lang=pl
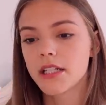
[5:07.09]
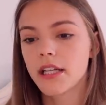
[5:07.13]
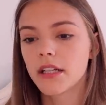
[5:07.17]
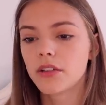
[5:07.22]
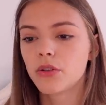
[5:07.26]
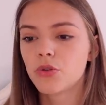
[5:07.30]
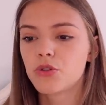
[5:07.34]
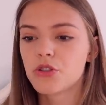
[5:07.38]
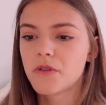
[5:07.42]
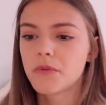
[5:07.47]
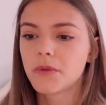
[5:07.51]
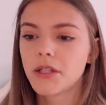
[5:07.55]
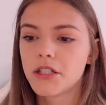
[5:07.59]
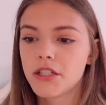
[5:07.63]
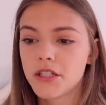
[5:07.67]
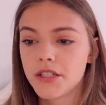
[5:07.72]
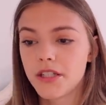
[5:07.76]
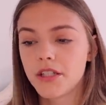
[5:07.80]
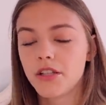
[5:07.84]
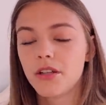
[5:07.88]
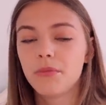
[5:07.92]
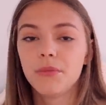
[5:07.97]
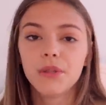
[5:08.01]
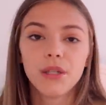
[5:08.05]
Ja to używam
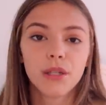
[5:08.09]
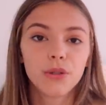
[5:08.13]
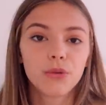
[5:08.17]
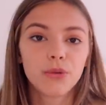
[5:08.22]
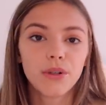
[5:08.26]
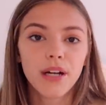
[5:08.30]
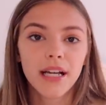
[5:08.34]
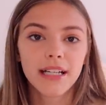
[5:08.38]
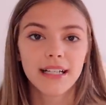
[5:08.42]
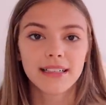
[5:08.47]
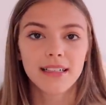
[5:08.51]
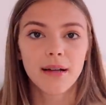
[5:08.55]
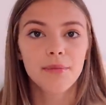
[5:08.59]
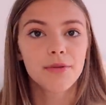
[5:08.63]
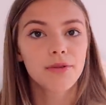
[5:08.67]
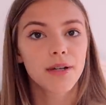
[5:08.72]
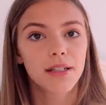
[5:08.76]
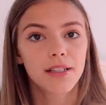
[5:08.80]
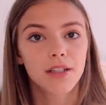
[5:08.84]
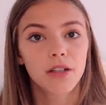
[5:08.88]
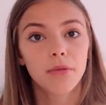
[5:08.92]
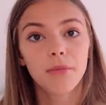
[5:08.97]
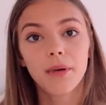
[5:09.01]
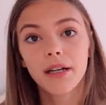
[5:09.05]
najczęściej do miniaturek, jak na
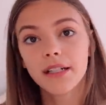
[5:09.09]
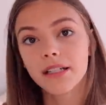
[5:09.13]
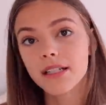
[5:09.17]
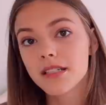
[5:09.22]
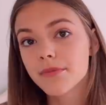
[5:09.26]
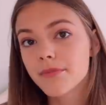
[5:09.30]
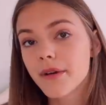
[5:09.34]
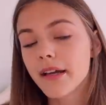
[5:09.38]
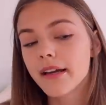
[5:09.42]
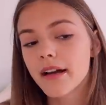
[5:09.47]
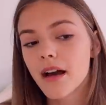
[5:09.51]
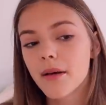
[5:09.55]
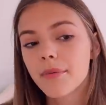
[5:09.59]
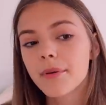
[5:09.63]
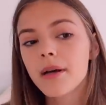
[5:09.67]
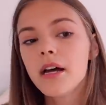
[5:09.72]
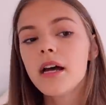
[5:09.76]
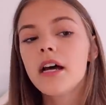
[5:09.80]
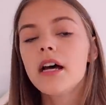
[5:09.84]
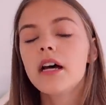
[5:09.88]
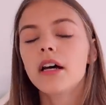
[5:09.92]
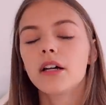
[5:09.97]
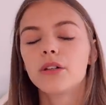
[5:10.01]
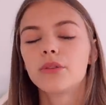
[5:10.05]
przykład robię jakiś make-up,
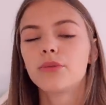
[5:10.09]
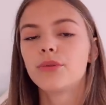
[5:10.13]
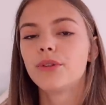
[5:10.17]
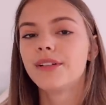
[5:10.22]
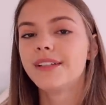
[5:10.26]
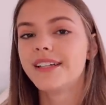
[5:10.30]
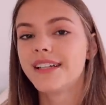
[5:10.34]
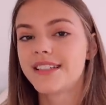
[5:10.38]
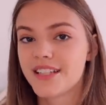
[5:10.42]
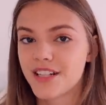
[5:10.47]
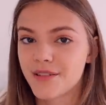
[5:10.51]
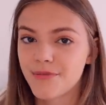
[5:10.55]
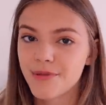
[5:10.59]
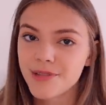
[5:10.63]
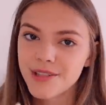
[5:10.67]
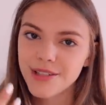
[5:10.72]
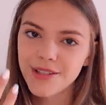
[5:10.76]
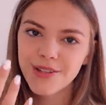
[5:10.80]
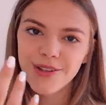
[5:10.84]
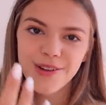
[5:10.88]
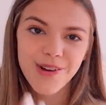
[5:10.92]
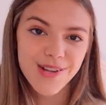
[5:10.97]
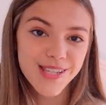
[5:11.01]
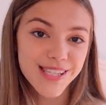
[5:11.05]
który nie chcę,
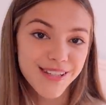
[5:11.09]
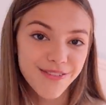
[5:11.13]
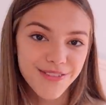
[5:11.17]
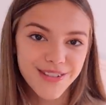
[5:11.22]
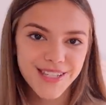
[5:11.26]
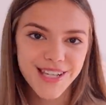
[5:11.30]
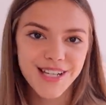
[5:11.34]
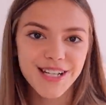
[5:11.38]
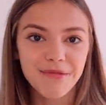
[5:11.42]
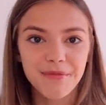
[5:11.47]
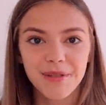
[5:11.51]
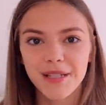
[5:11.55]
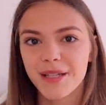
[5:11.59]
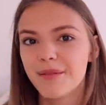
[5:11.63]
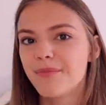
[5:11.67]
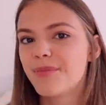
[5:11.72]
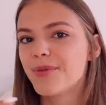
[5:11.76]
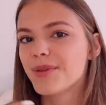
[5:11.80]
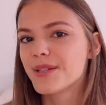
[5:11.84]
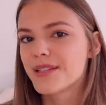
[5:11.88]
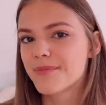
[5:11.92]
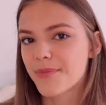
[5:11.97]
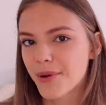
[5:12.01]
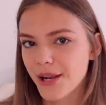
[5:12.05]
żebyście do końca widzieli, żeby nie
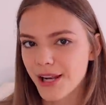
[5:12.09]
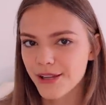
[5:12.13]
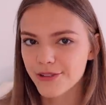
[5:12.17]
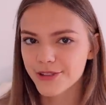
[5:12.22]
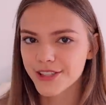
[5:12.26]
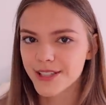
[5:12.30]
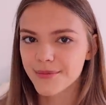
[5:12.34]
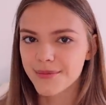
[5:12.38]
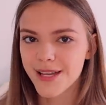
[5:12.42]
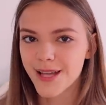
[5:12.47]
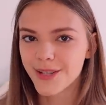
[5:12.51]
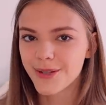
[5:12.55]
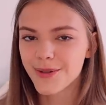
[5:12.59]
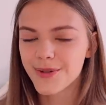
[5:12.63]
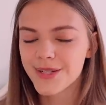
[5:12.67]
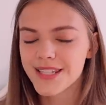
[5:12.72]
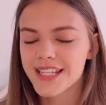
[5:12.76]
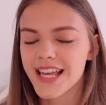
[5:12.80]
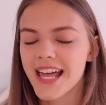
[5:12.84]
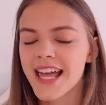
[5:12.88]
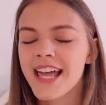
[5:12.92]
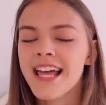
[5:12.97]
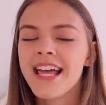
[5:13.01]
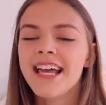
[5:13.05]
było spoileru na
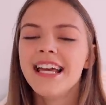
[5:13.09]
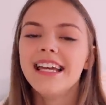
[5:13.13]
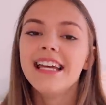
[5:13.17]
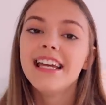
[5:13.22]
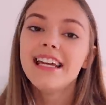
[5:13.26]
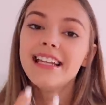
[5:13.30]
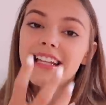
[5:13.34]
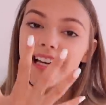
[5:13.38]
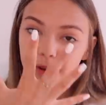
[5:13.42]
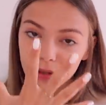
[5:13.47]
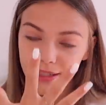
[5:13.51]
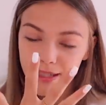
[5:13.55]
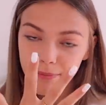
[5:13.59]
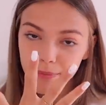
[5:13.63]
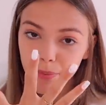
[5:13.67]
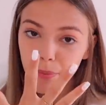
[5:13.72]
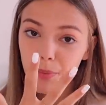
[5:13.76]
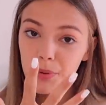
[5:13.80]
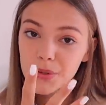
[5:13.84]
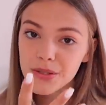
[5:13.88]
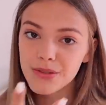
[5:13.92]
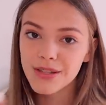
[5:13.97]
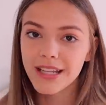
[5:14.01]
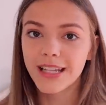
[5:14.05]
miniaturce i nakładam po
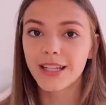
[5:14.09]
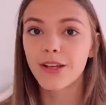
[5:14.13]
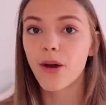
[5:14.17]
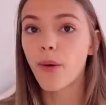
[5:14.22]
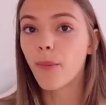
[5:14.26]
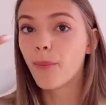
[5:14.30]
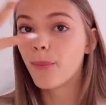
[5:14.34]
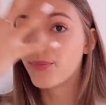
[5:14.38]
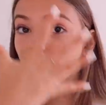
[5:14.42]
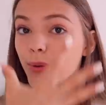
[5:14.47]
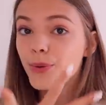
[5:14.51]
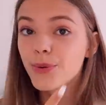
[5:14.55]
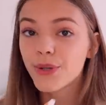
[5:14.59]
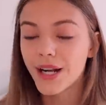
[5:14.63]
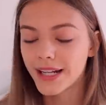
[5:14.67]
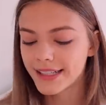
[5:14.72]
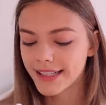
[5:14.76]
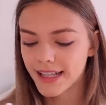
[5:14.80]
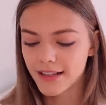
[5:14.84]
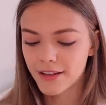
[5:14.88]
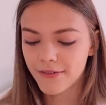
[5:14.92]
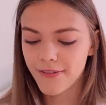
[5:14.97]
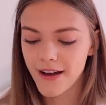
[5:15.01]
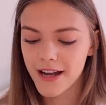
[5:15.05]
prostu takiego blura
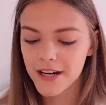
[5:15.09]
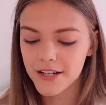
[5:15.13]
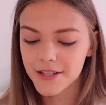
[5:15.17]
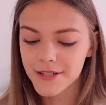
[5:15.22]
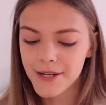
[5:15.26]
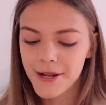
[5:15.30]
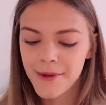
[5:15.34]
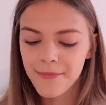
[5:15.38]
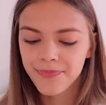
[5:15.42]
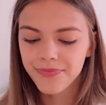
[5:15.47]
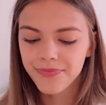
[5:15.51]
na twarz.